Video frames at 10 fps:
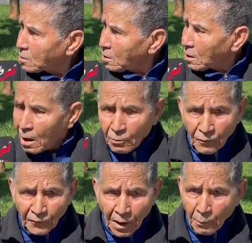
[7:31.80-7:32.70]

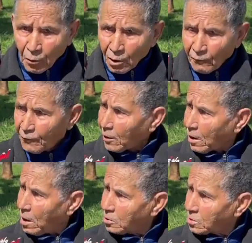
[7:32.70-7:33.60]
كتلعبوا فابور
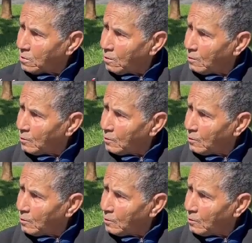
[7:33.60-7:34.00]
الفرقه شنو